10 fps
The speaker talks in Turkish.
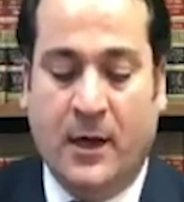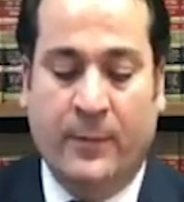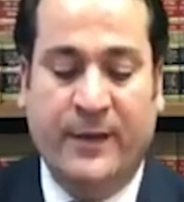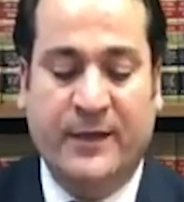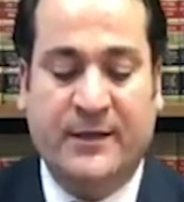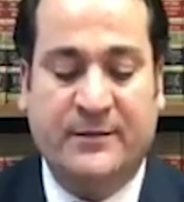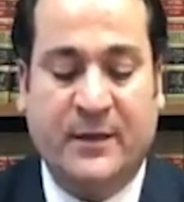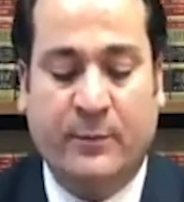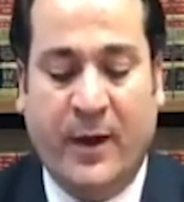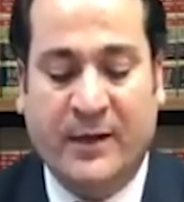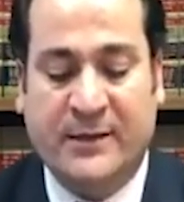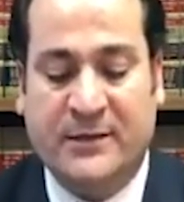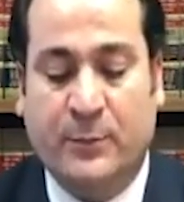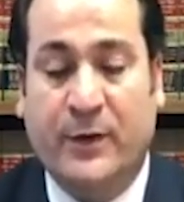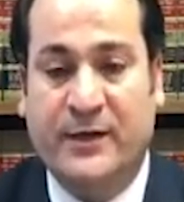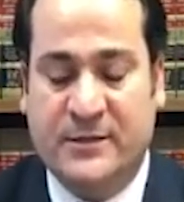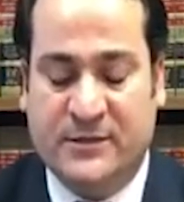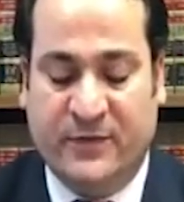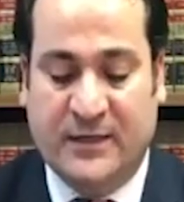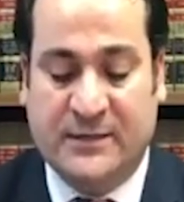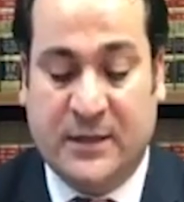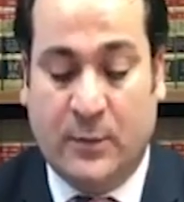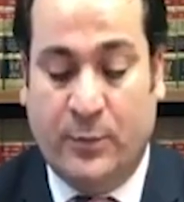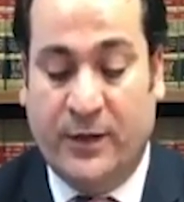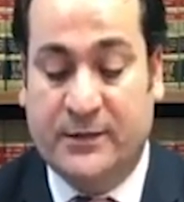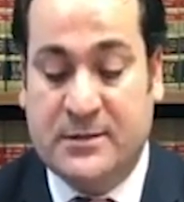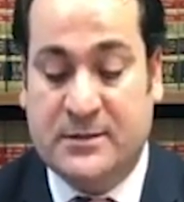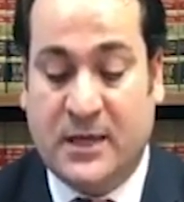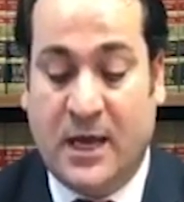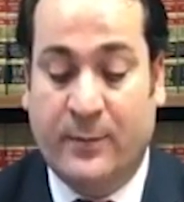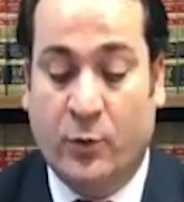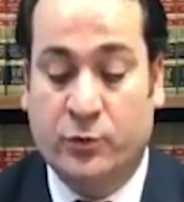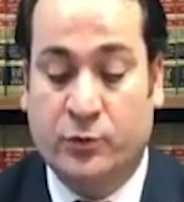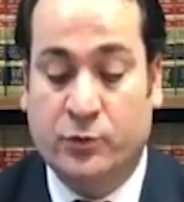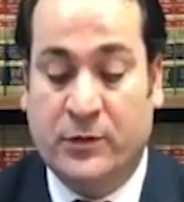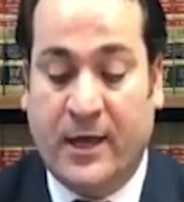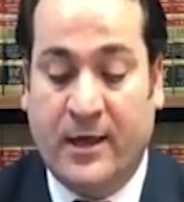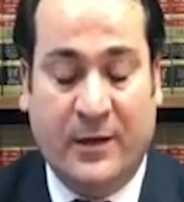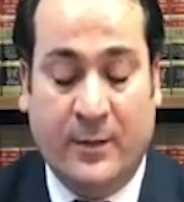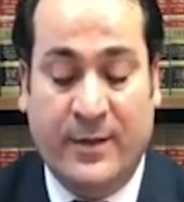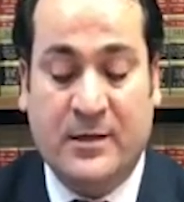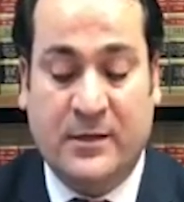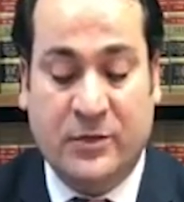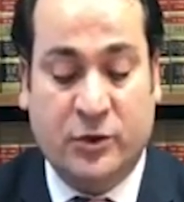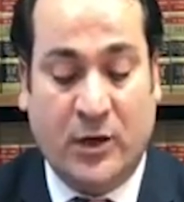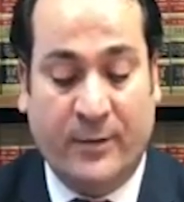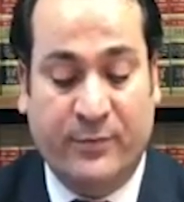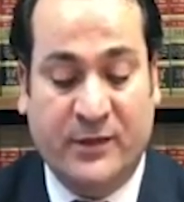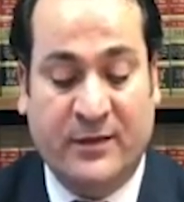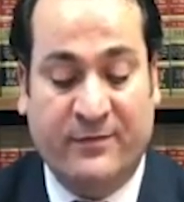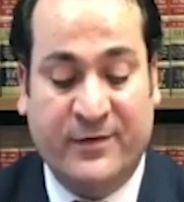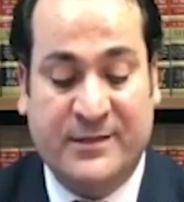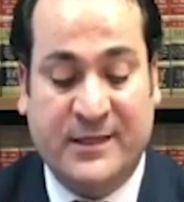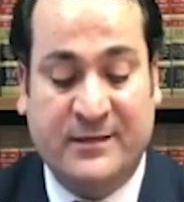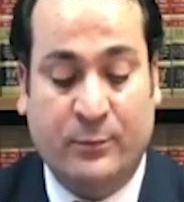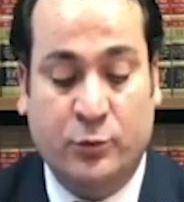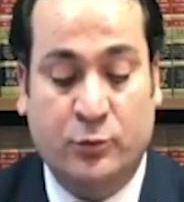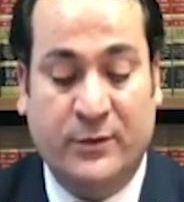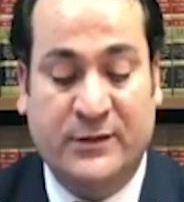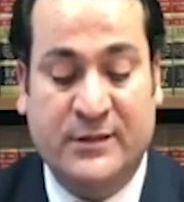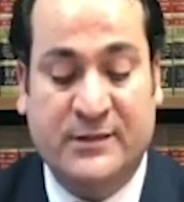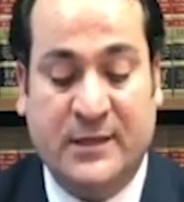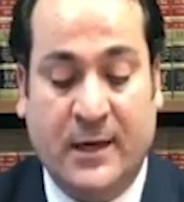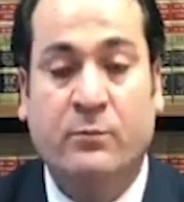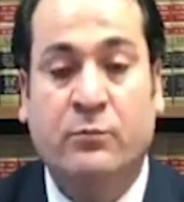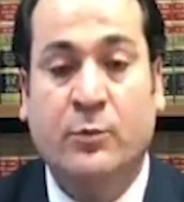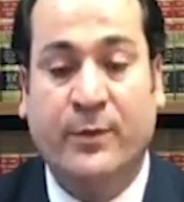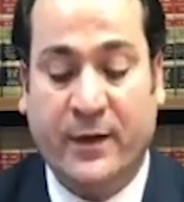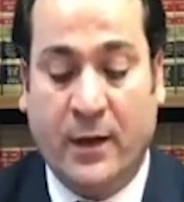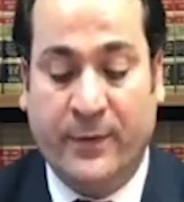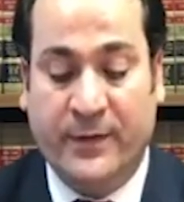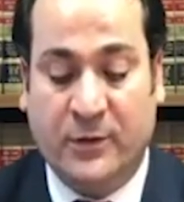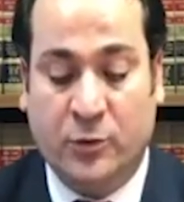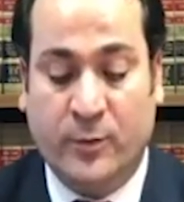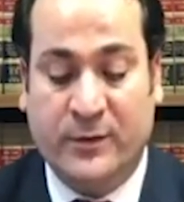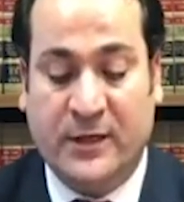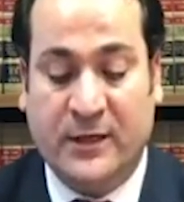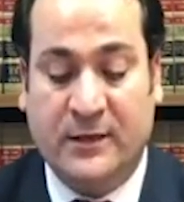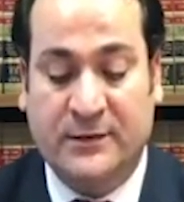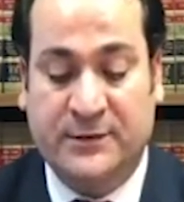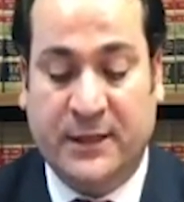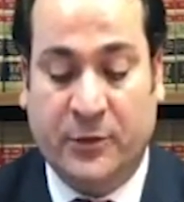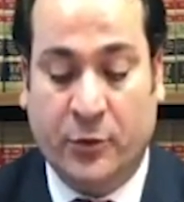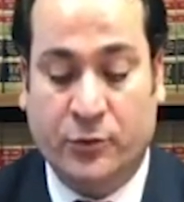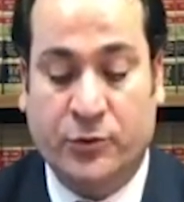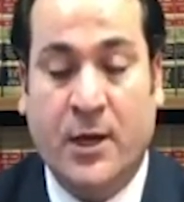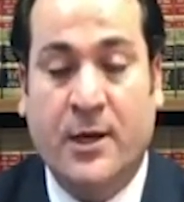Amerika'da bankada paranız varsa, paranın sahibi öldüğünde Amerika'da yaşayan birine vasiyette bulunmadıysa bu para Amerika hükümetine kalır deniyor.